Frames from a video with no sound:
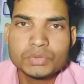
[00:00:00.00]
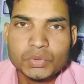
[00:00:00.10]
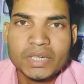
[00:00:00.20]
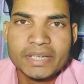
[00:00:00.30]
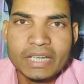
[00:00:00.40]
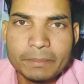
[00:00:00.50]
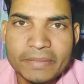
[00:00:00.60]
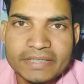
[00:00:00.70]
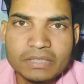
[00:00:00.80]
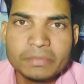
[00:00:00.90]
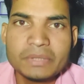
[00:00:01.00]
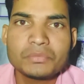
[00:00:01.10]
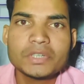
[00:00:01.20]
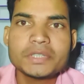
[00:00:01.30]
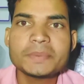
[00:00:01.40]
दोस्तों अगर आप एयरटेल में
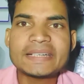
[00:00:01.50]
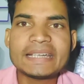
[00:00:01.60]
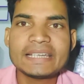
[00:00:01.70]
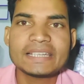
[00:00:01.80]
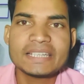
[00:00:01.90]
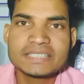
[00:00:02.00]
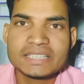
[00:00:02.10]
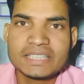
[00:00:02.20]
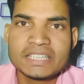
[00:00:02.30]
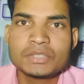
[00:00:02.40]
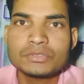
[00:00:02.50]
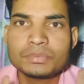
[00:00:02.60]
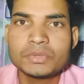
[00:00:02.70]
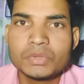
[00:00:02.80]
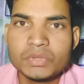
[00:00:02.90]
वन जी डाटा लेना चाहते हैं तो इस
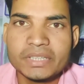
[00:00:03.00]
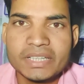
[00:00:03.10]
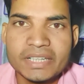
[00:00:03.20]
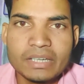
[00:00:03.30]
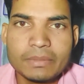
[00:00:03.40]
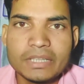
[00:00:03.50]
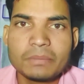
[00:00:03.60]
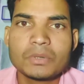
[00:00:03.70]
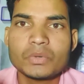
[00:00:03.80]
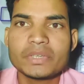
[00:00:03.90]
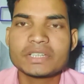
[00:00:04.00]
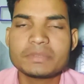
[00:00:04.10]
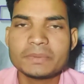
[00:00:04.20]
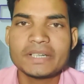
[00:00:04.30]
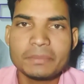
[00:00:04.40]
वीडियो को देखने के बाद आपको
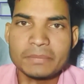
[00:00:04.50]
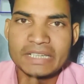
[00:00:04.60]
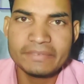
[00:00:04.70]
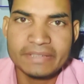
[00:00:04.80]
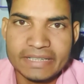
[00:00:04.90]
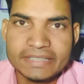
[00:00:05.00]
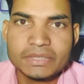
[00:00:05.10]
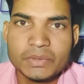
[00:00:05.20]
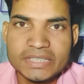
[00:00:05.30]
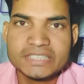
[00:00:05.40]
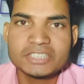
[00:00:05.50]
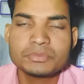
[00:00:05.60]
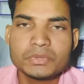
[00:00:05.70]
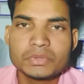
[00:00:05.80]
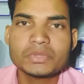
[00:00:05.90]
एक जी डाटा मिलने वाला है तो आज की
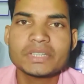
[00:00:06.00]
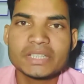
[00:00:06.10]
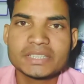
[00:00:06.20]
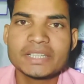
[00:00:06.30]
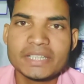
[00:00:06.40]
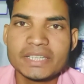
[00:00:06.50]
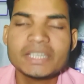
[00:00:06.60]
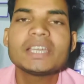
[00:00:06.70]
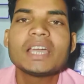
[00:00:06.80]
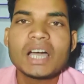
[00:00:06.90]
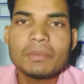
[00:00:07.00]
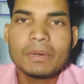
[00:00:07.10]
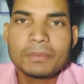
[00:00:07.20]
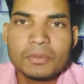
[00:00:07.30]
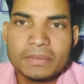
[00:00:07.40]
इस वीडियो को देखते रहिए
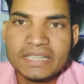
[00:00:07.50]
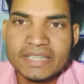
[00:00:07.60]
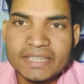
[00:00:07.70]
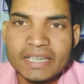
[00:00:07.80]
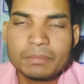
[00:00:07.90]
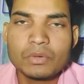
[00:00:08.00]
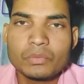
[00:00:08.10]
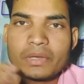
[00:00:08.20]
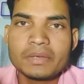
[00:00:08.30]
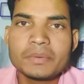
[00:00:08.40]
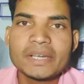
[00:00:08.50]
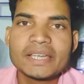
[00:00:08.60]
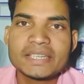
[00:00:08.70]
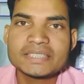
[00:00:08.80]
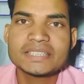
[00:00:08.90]
हम आपको बताएंगे आपको वन जी
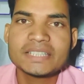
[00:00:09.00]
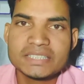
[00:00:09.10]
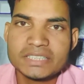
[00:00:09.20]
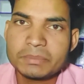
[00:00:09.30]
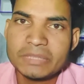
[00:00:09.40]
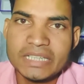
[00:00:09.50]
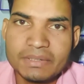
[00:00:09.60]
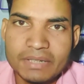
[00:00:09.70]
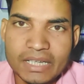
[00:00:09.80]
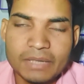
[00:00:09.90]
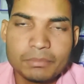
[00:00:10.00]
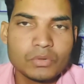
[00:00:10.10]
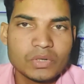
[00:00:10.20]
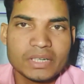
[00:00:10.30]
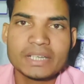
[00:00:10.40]
डाटा किस तरीके से मिलने वाला है
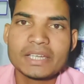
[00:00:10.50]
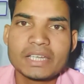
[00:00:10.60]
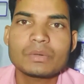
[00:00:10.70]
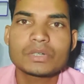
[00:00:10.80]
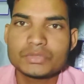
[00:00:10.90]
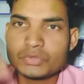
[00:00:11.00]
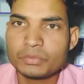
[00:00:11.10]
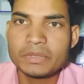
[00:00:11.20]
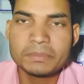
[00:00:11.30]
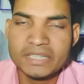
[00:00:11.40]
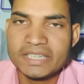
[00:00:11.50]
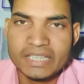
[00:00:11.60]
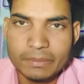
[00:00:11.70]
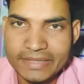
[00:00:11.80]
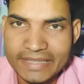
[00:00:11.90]
आपको करना क्या होगा जो भी हम
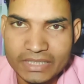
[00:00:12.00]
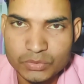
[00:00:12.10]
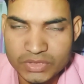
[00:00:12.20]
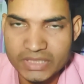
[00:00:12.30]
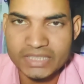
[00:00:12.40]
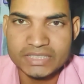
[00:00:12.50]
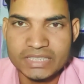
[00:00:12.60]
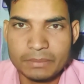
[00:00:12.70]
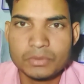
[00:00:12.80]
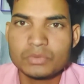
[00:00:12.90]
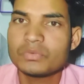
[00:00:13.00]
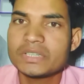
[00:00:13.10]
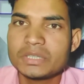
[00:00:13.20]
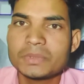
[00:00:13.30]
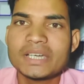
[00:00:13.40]
तरीका बताएंगे उस तरीके से आपको
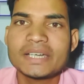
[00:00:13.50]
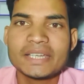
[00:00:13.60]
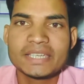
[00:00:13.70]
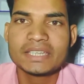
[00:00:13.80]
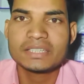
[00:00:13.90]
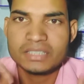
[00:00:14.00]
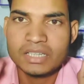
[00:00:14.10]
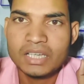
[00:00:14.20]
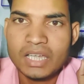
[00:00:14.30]
वन जी डाटा की